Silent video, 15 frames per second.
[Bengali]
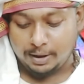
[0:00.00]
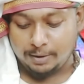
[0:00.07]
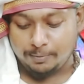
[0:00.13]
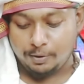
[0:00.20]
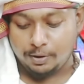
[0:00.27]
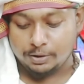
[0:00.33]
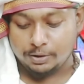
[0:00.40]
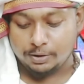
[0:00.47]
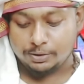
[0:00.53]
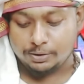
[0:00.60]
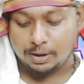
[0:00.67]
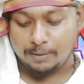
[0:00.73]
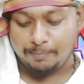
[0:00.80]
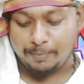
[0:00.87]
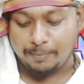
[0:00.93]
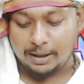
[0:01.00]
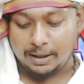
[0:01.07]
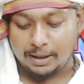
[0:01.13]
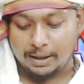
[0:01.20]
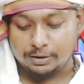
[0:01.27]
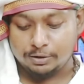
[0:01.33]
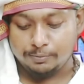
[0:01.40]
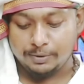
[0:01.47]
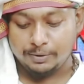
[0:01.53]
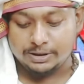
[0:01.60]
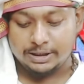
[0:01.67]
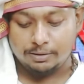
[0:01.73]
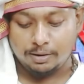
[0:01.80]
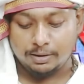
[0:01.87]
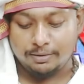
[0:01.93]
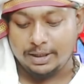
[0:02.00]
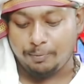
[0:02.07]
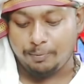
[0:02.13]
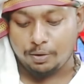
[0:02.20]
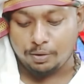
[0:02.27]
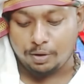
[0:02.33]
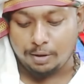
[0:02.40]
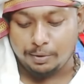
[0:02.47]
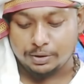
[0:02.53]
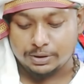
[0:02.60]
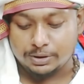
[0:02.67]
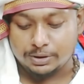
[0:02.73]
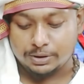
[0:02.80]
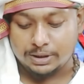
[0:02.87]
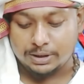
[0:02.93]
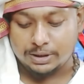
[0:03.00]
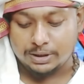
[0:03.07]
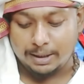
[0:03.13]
মহাশয় প্রাথমিক শিক্ষক নিয়োগ নিয়ে বড় খবর সামনে আসলো